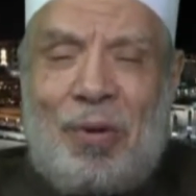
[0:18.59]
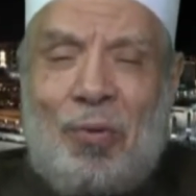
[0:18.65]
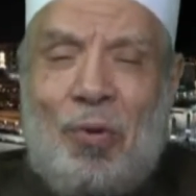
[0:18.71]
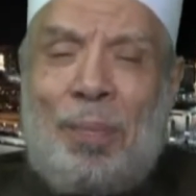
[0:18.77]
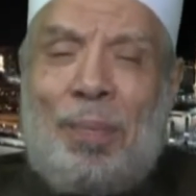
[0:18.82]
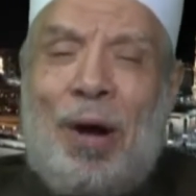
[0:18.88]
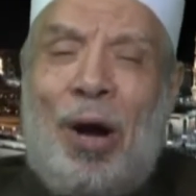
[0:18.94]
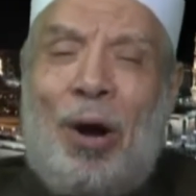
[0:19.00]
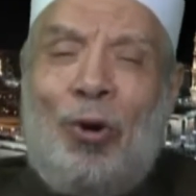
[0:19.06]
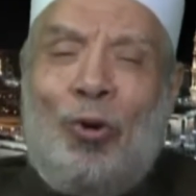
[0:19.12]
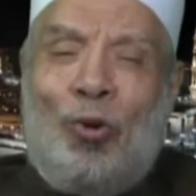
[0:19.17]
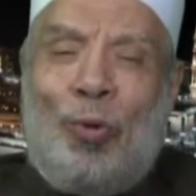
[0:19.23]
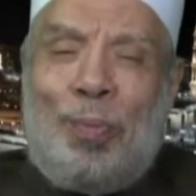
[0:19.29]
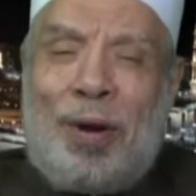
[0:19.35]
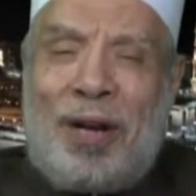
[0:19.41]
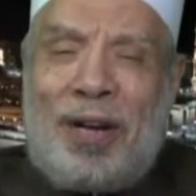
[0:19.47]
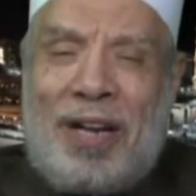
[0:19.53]
وما
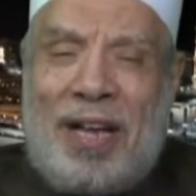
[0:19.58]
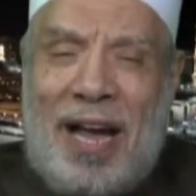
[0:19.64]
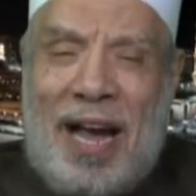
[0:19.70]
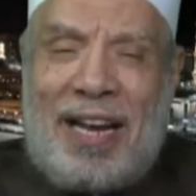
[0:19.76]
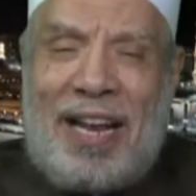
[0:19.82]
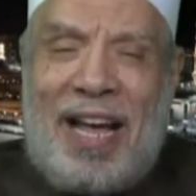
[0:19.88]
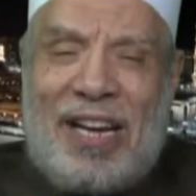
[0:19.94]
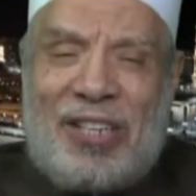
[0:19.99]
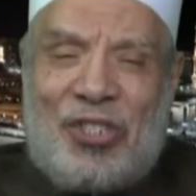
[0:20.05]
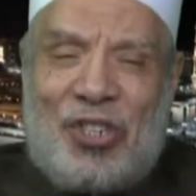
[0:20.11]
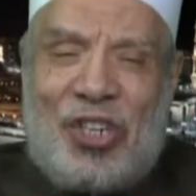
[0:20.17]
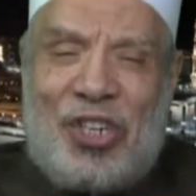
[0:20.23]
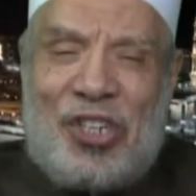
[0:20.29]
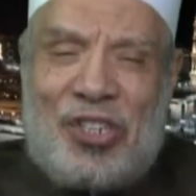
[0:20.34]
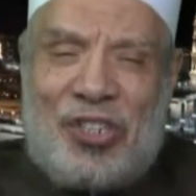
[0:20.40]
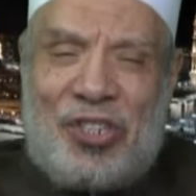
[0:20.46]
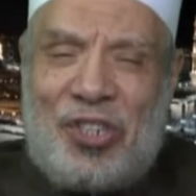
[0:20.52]
حكم
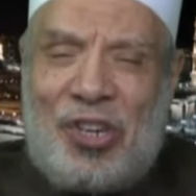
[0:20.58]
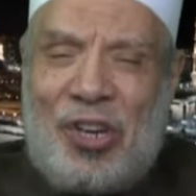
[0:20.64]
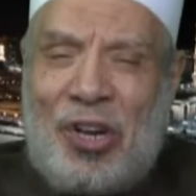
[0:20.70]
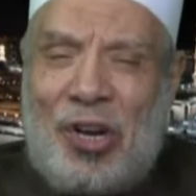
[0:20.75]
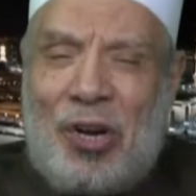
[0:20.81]
الحشيش